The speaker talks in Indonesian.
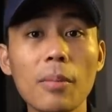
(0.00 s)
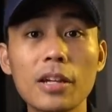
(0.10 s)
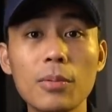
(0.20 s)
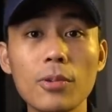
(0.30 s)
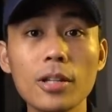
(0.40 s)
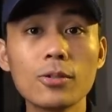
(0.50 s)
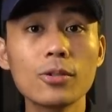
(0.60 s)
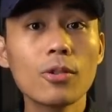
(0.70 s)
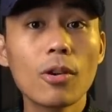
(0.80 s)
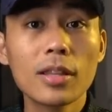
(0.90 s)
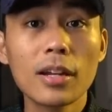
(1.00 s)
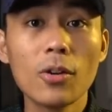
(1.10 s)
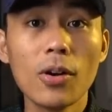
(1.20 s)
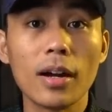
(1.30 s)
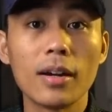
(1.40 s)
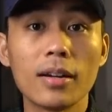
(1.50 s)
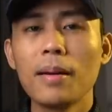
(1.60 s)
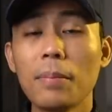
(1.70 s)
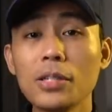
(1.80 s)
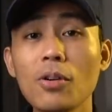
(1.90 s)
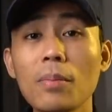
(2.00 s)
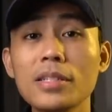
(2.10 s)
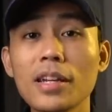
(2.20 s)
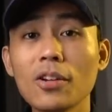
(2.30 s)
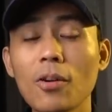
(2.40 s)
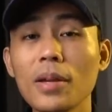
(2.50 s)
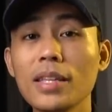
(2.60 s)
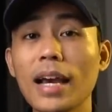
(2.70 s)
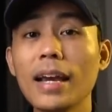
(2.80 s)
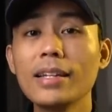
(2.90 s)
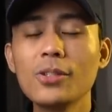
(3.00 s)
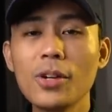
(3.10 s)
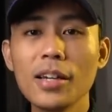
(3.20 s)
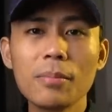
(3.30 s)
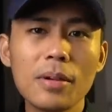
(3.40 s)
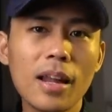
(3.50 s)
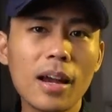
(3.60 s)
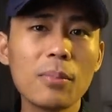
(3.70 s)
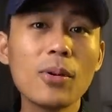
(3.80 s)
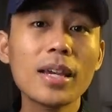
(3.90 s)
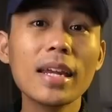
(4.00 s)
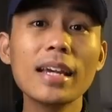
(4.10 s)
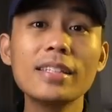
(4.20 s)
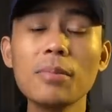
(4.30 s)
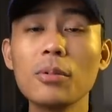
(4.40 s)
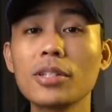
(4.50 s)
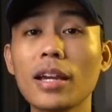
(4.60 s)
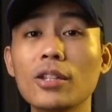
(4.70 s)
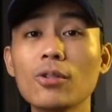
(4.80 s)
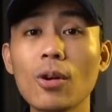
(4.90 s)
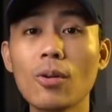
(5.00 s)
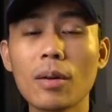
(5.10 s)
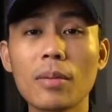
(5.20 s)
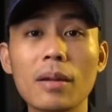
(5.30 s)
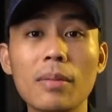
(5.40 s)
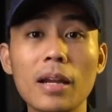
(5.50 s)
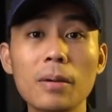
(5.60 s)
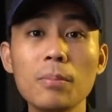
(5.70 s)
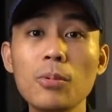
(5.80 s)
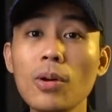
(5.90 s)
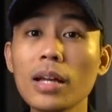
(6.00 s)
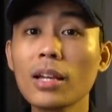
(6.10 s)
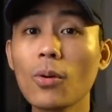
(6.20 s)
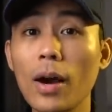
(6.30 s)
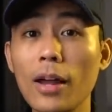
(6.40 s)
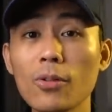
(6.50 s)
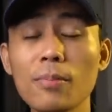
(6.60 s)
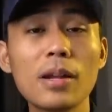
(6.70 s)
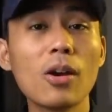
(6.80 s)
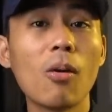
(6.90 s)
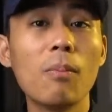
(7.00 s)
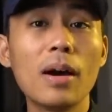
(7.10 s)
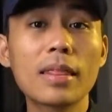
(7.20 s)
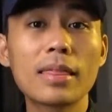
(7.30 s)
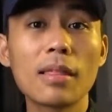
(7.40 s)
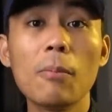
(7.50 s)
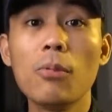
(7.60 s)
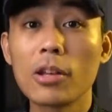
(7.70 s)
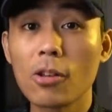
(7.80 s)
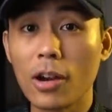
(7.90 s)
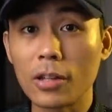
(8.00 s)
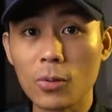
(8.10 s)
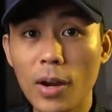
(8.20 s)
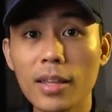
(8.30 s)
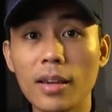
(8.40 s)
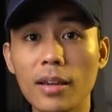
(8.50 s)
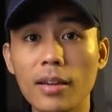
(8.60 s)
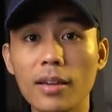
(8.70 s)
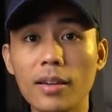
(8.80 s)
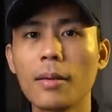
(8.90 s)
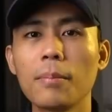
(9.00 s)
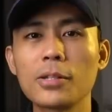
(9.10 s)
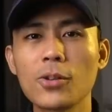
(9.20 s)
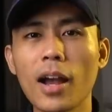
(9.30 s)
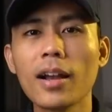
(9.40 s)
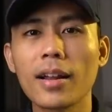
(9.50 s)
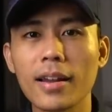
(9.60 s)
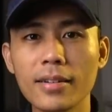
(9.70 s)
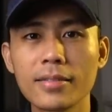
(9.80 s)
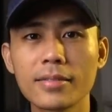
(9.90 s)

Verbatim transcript: emang dibuat untuk konten doang. Pas gue bacain komennya, ada juga yang bilang mungkin aja bocah itu keluar malam-malam buat ke warung beli obat buat orang tuanya. Masuk akal kan?